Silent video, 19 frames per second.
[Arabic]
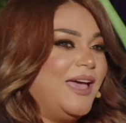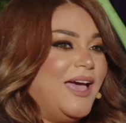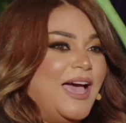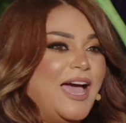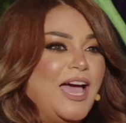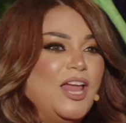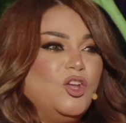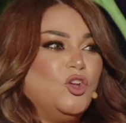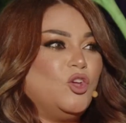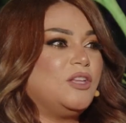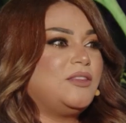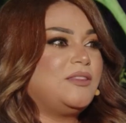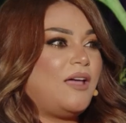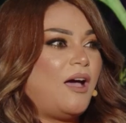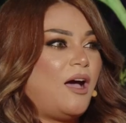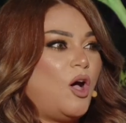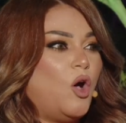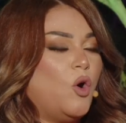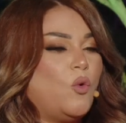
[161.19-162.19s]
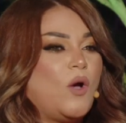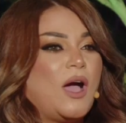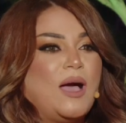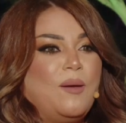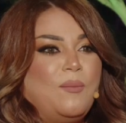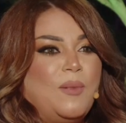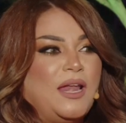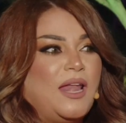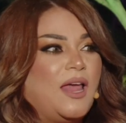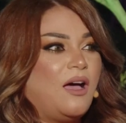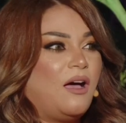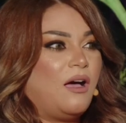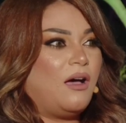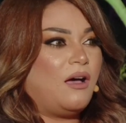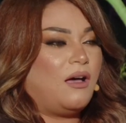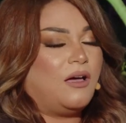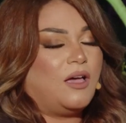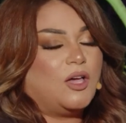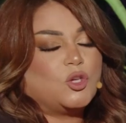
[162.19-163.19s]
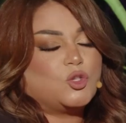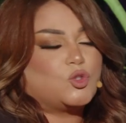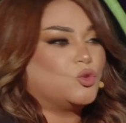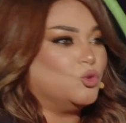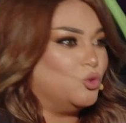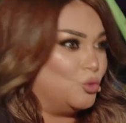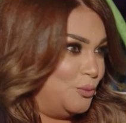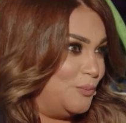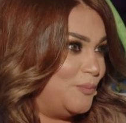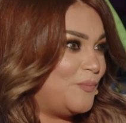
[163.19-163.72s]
هالنقطه هو عملها شو